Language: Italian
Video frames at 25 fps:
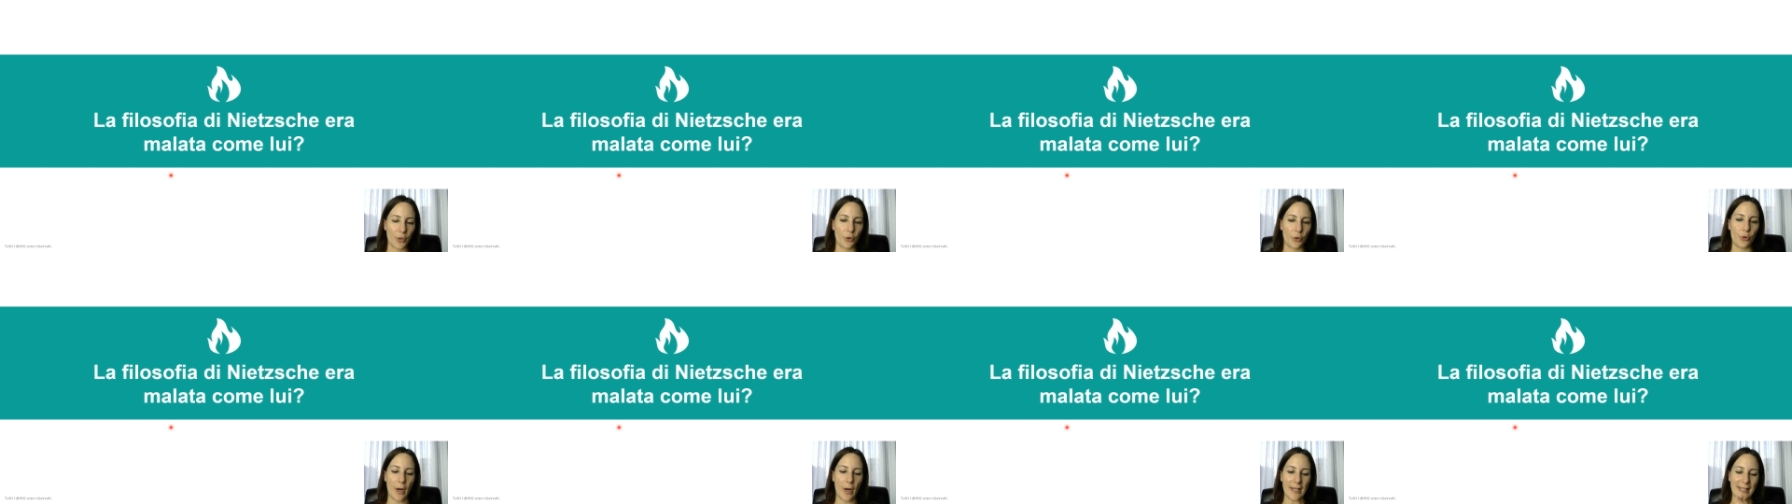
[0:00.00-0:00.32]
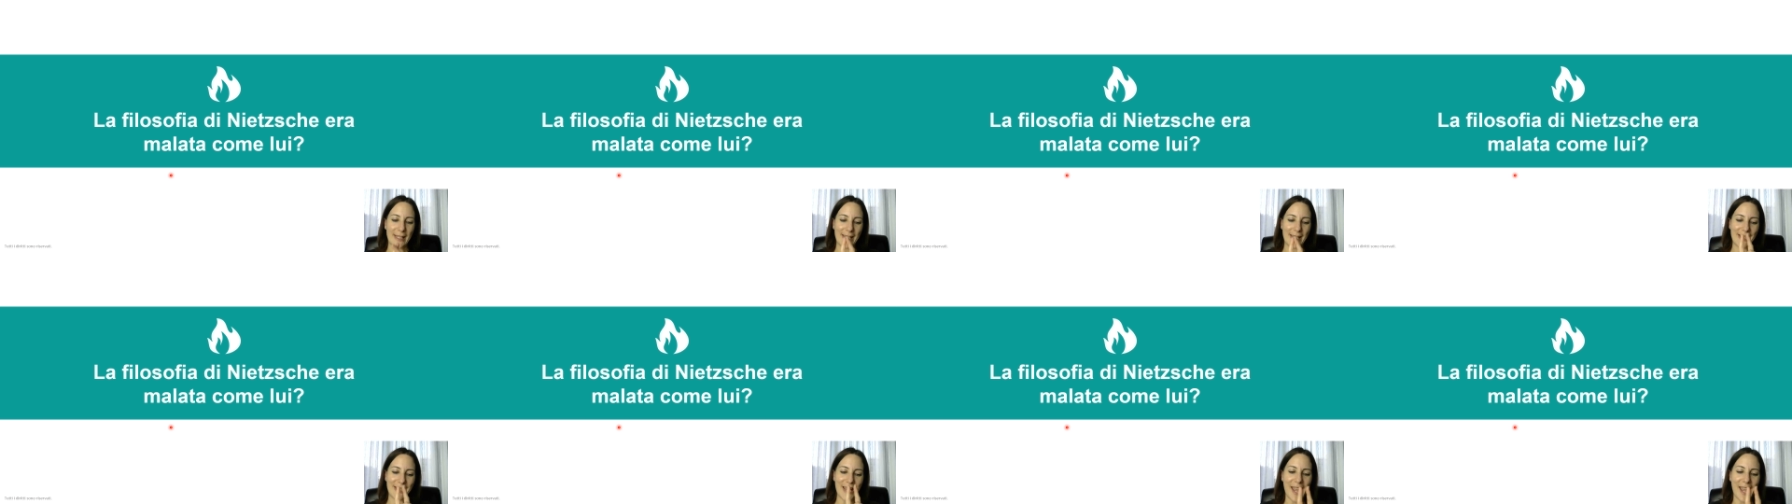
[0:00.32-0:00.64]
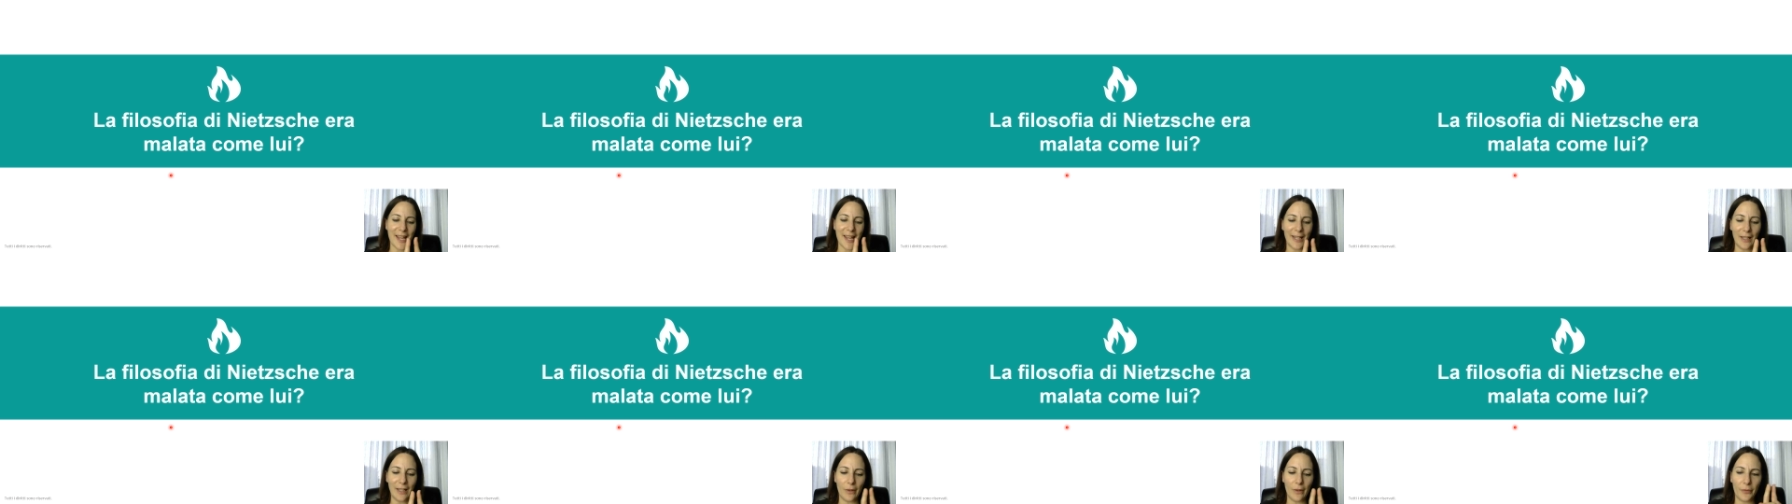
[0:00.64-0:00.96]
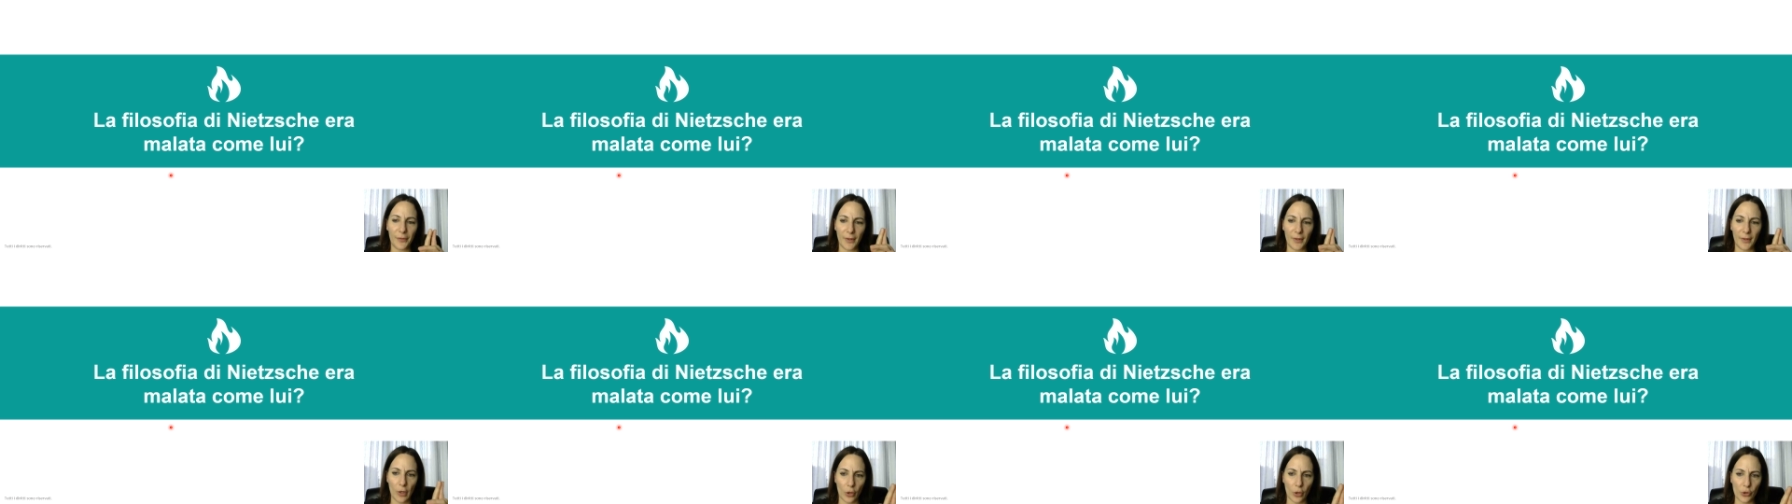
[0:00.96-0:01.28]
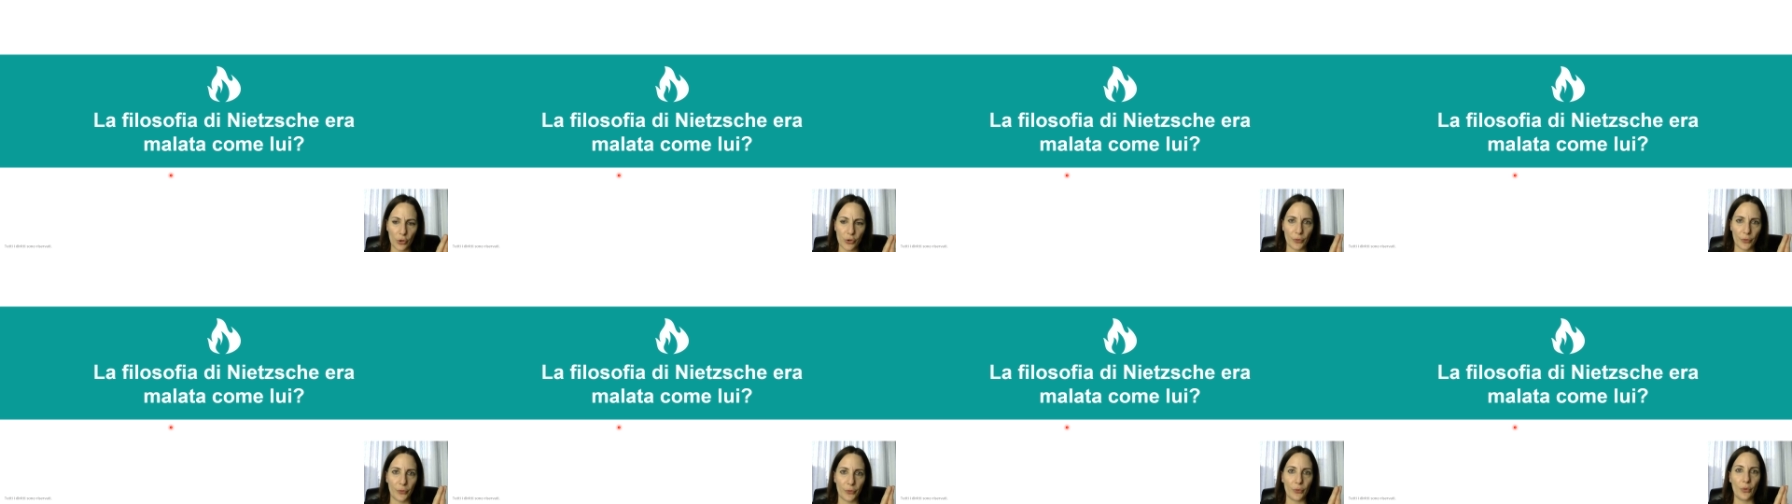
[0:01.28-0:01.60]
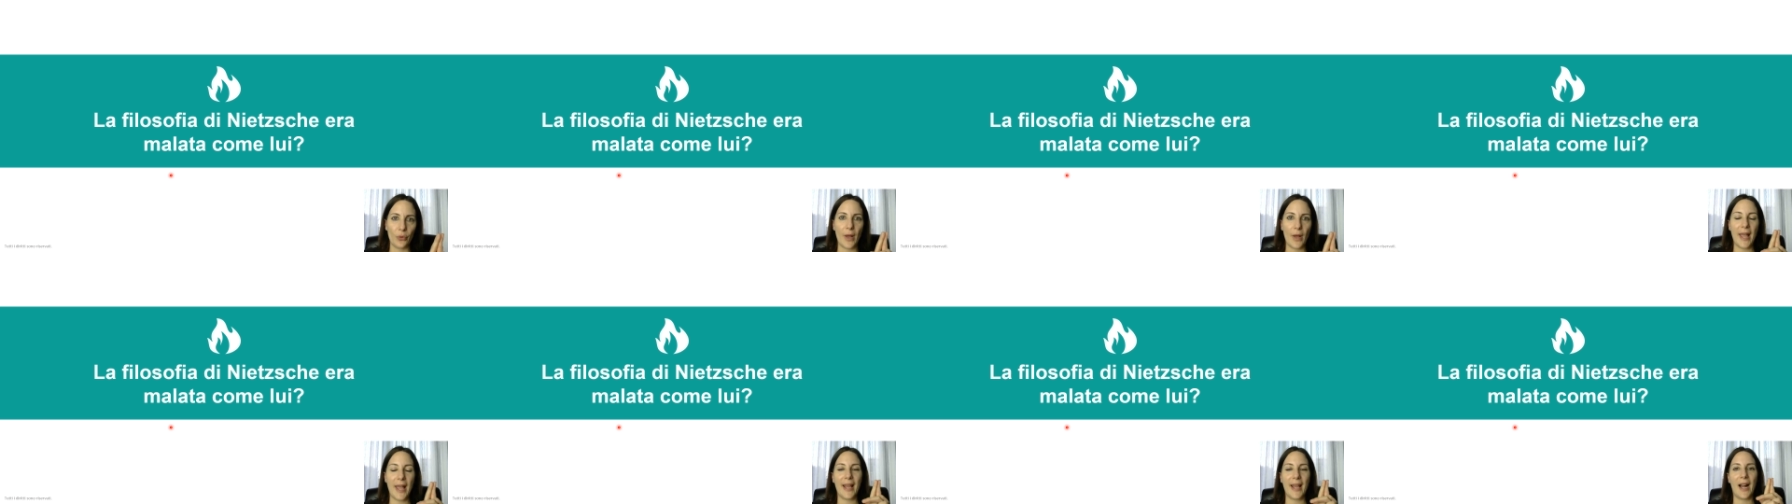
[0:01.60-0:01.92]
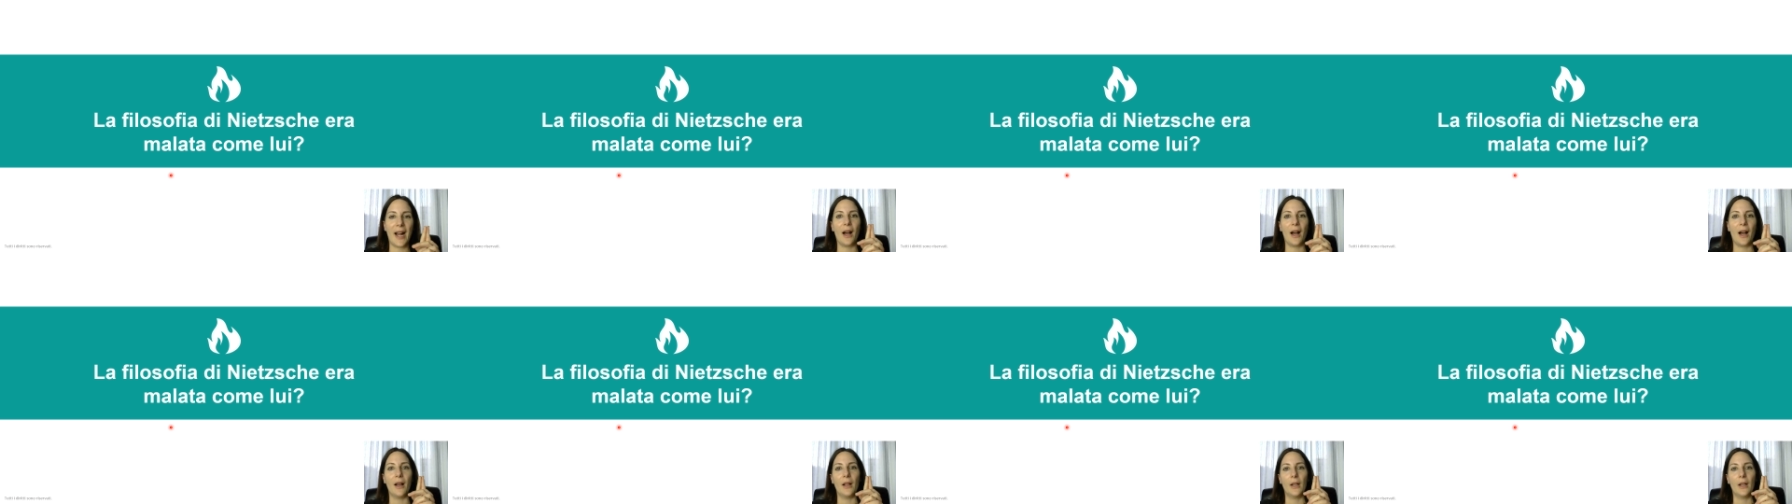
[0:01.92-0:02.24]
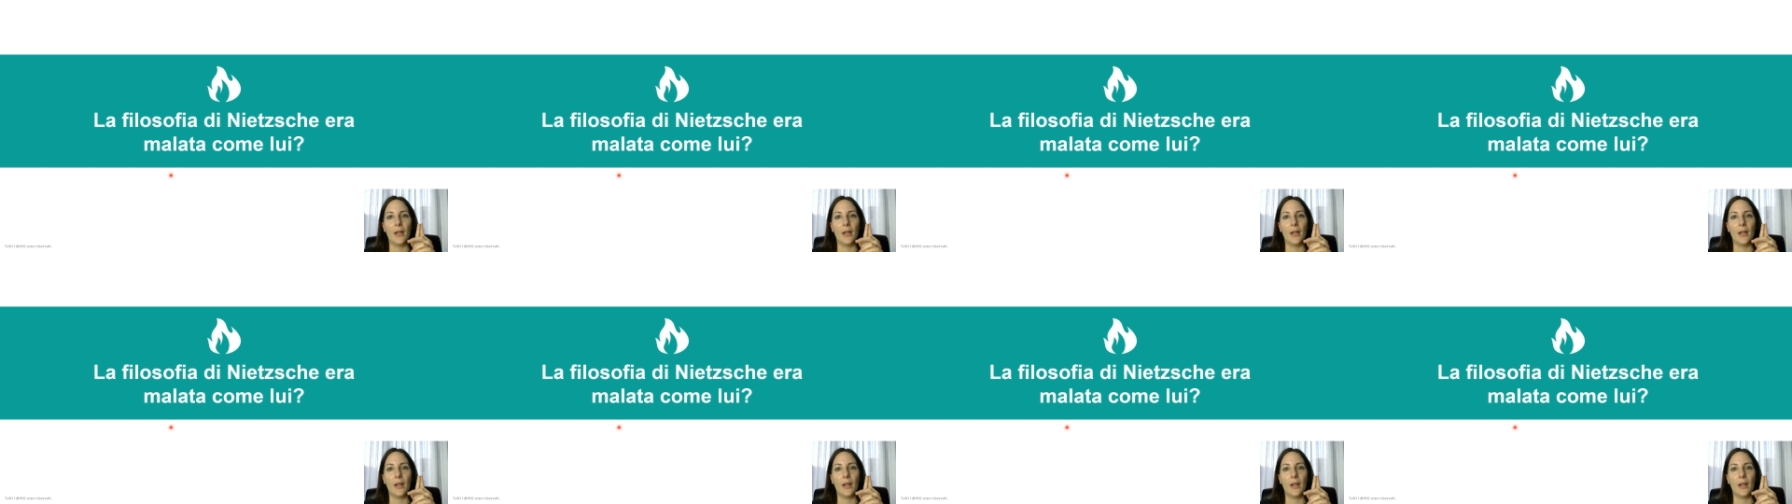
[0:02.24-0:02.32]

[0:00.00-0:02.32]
cioè se il filosofo era